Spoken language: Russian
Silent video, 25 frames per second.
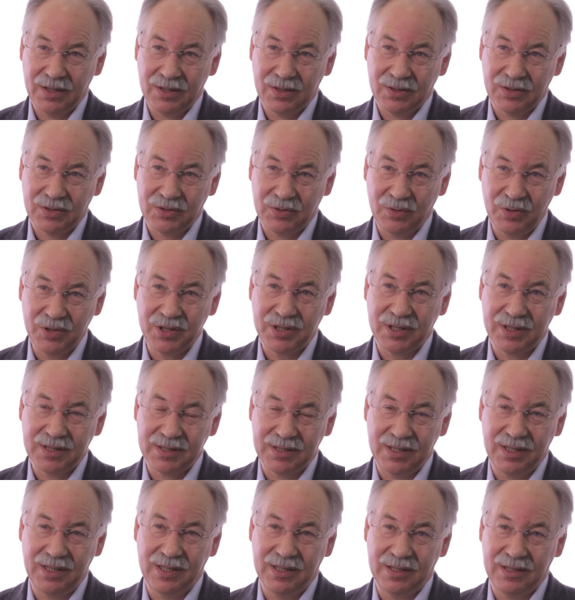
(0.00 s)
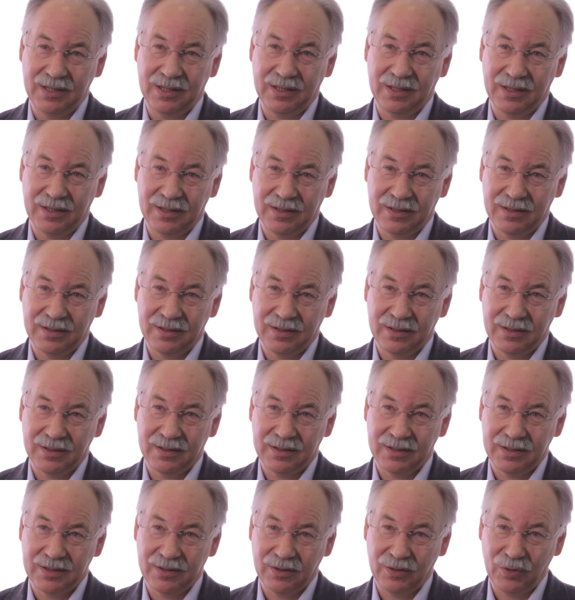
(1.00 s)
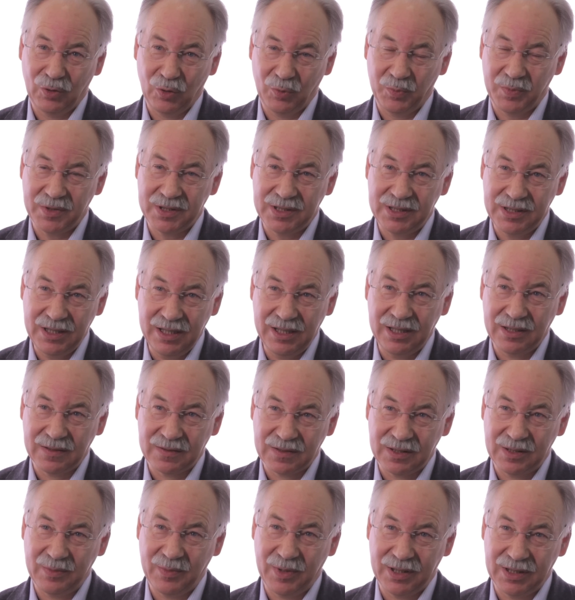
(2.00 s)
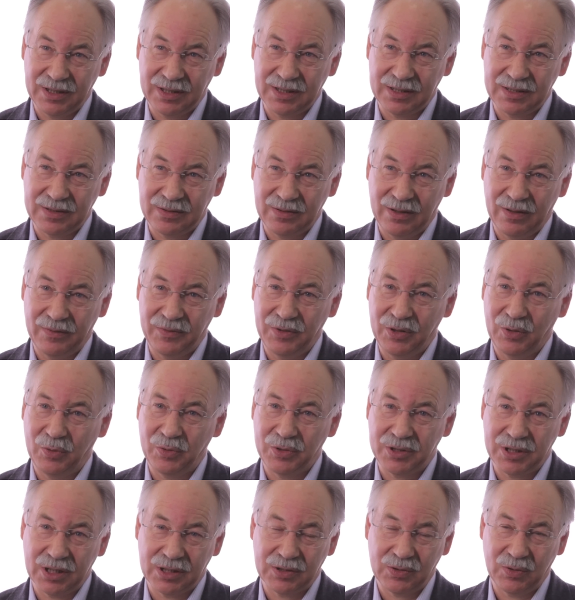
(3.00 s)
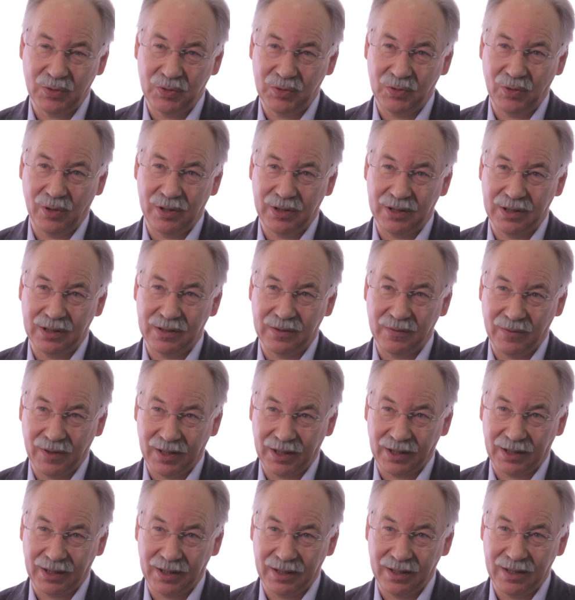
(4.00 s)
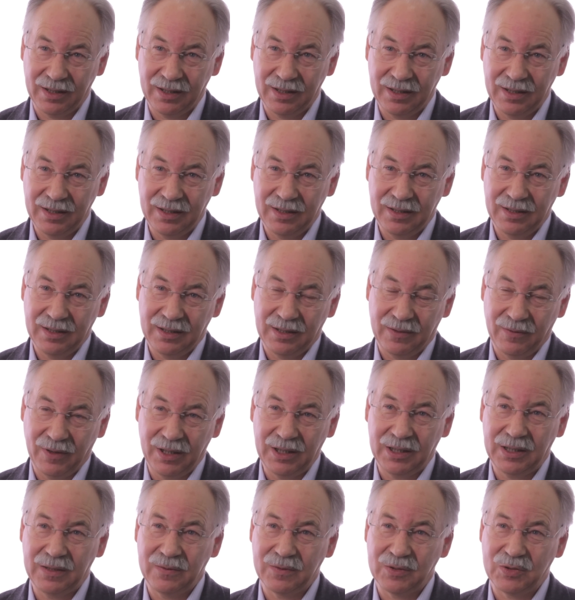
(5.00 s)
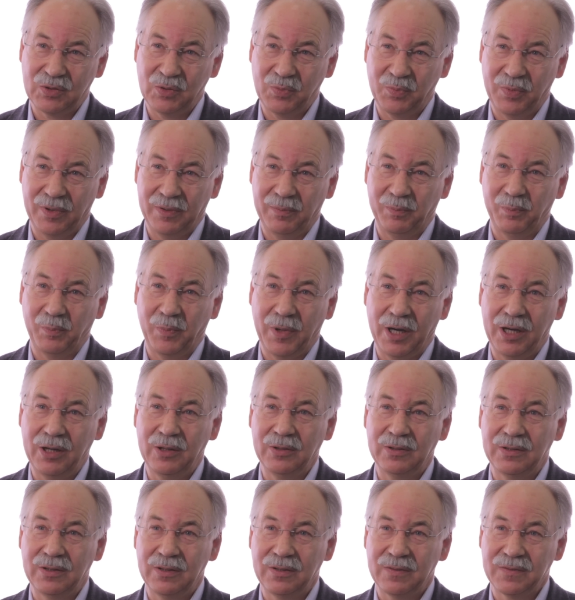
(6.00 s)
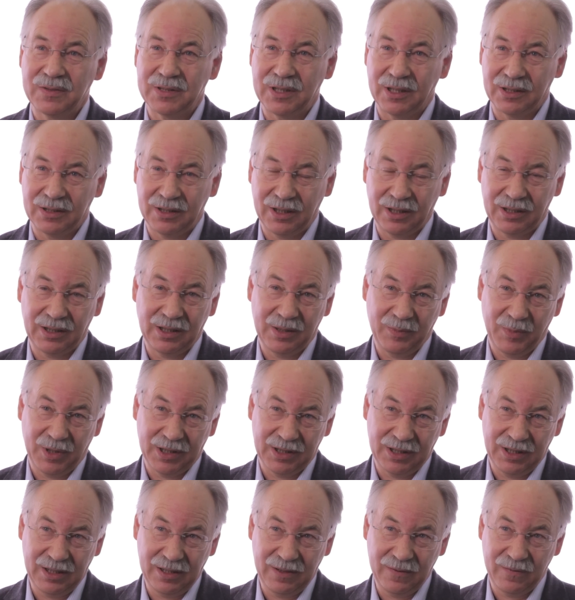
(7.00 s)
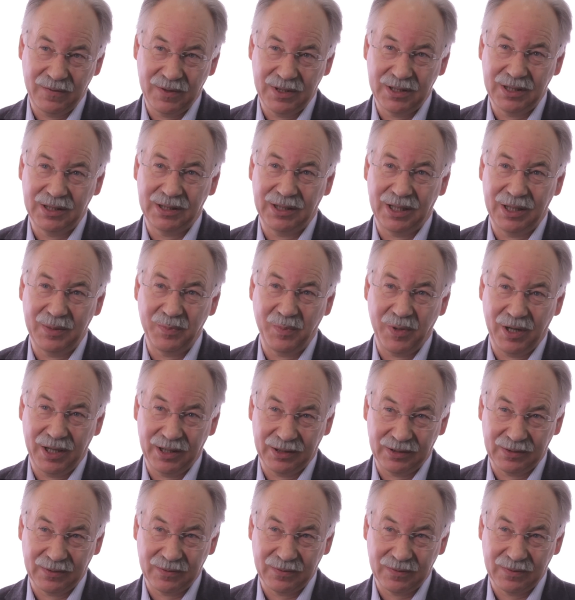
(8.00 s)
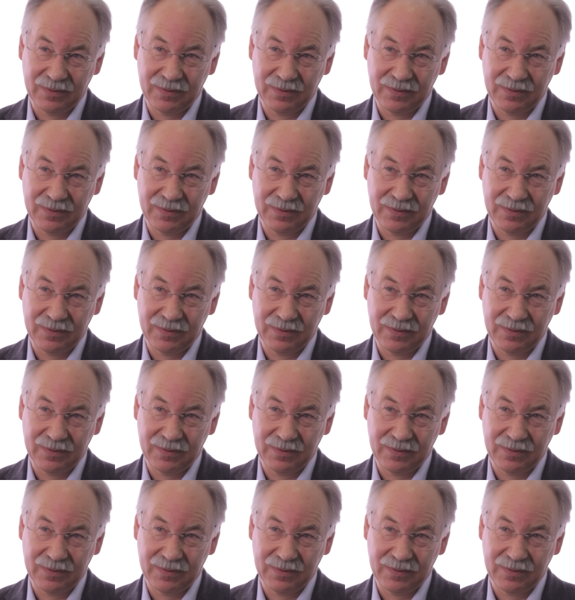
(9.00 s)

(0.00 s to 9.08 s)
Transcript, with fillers: С точки зрения группы сильных взаимодействий, а в них участвуют только кварки, кварки выступают в стандартной модели в виде триплетов.